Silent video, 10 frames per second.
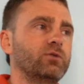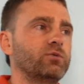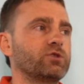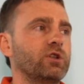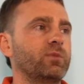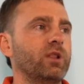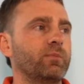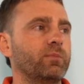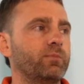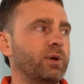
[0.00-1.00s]
нужно
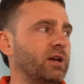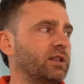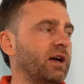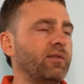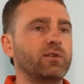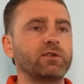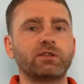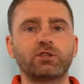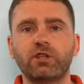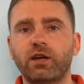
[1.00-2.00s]
было
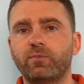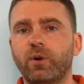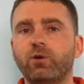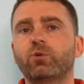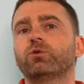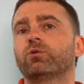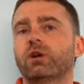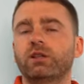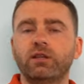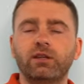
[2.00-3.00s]
подготавливаться, ждать погоду,
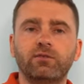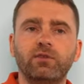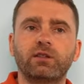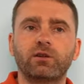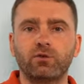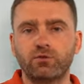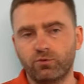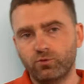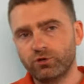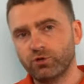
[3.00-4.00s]
когда нет ветра. То
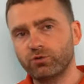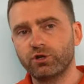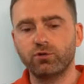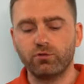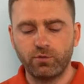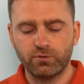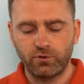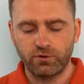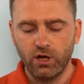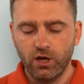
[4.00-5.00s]
есть куча-куча неудобств.
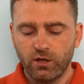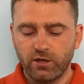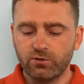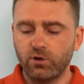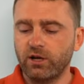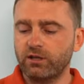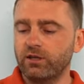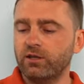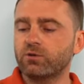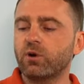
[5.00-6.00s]
То есть насколько это
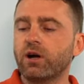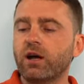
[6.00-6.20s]
не сколько